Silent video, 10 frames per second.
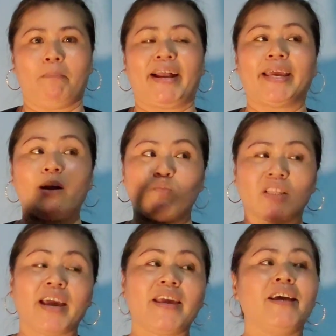Mà cái công
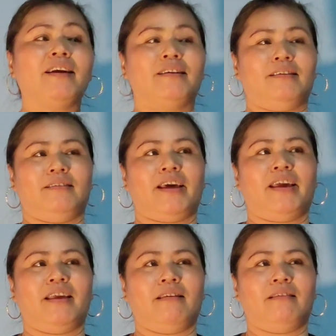ty á
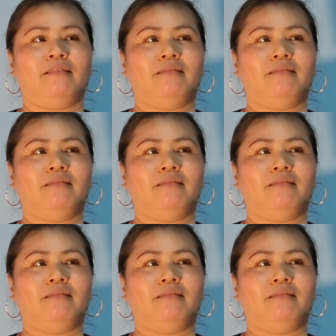thì